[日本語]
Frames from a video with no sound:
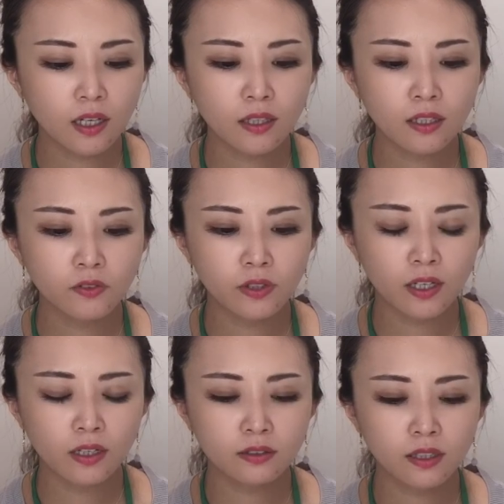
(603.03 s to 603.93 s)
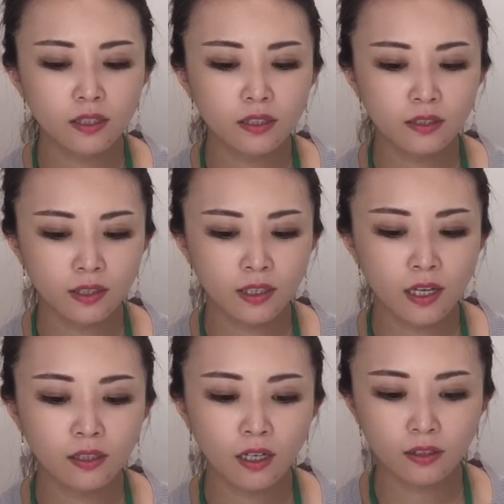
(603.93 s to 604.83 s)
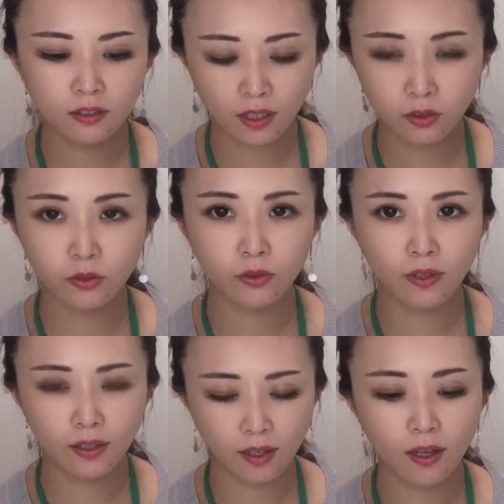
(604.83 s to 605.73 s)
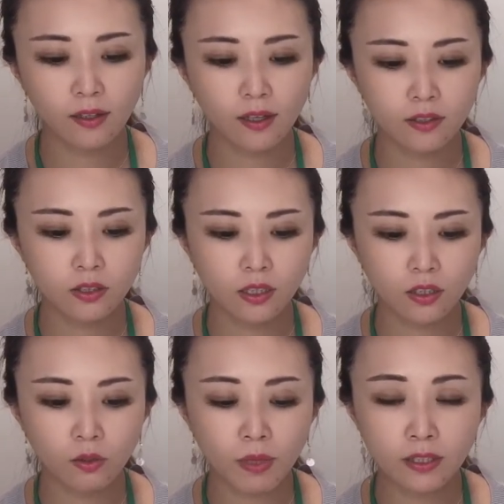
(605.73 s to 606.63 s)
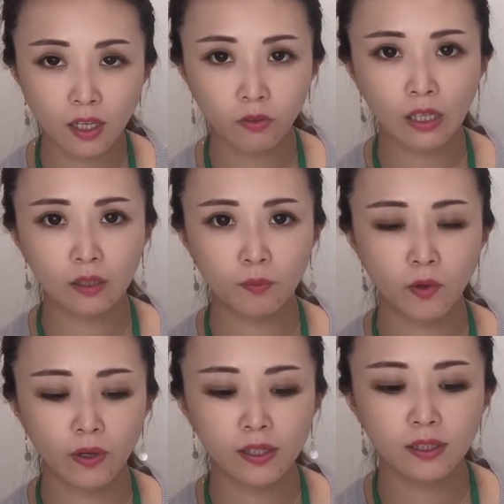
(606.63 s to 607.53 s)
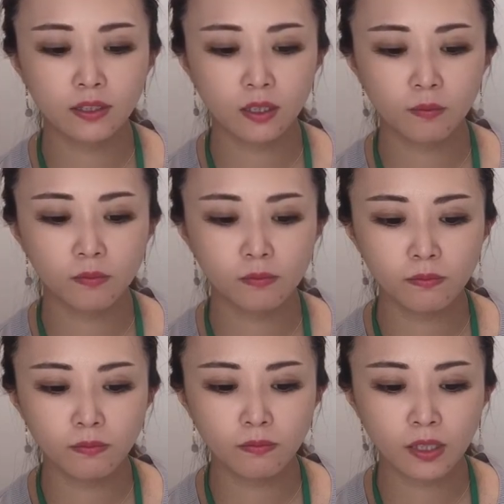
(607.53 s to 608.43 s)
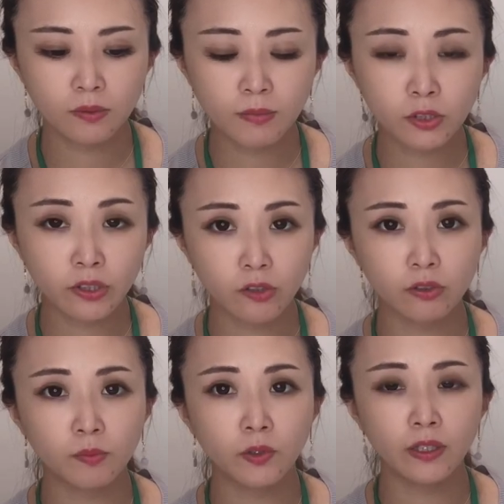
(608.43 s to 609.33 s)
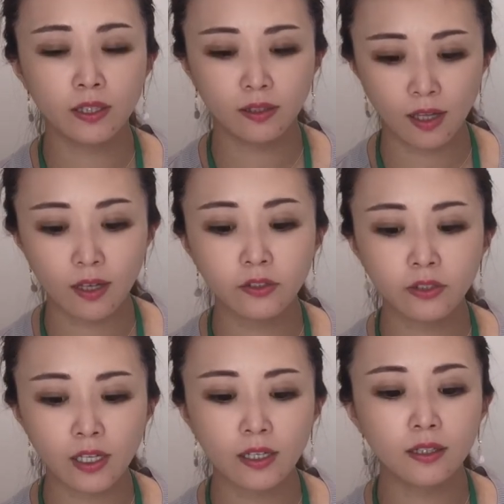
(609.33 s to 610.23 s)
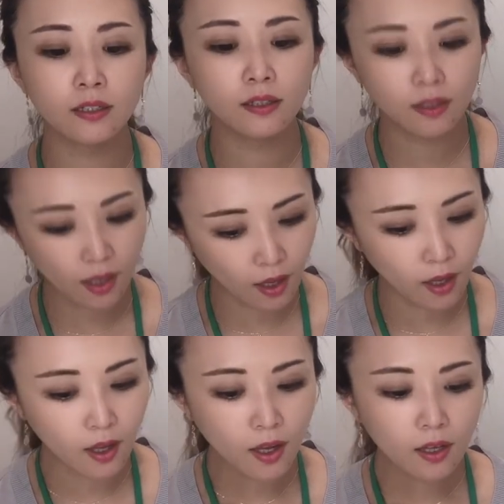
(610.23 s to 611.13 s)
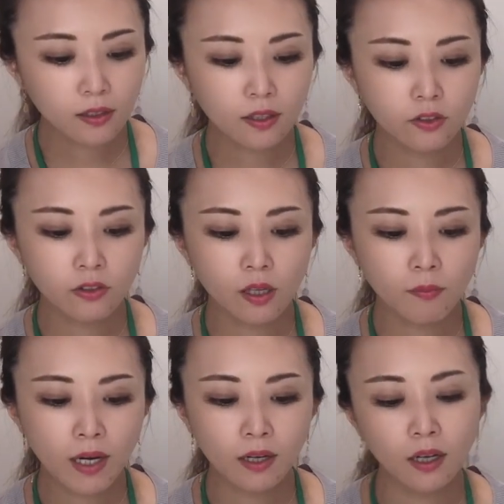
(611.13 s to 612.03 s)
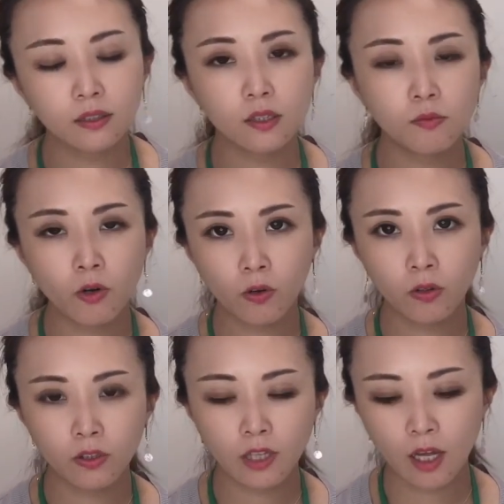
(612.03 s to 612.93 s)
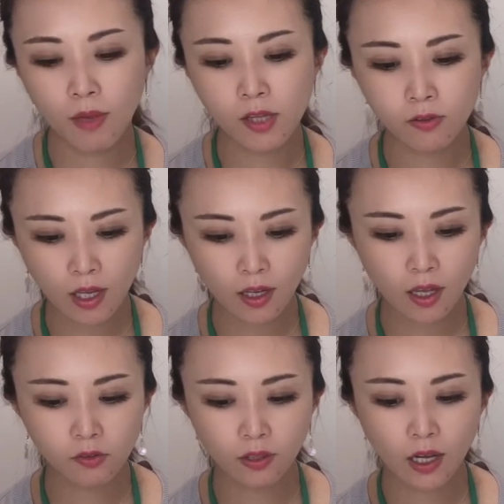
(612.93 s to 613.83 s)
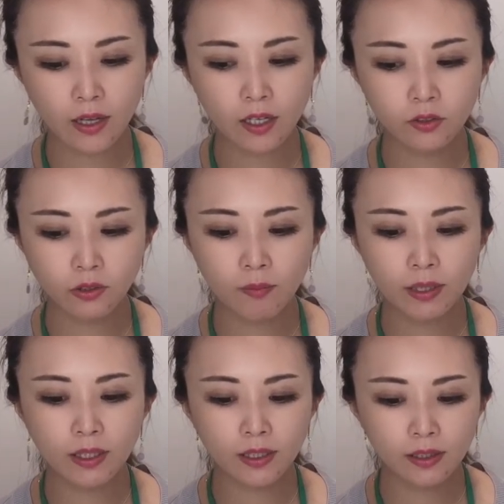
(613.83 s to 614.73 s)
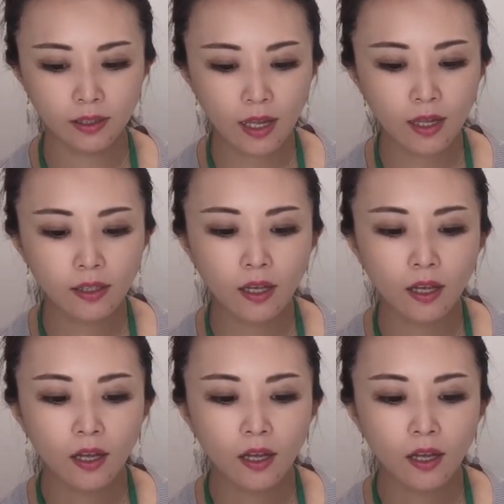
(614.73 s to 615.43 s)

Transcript: ナダの大学で2年間ぐらい取っててであのバルセロナにも行ったし、ま、マドリードにも行って1人で行ってで1人でマラガっていうモロッコの対面のねあの海岸とかまで行ってで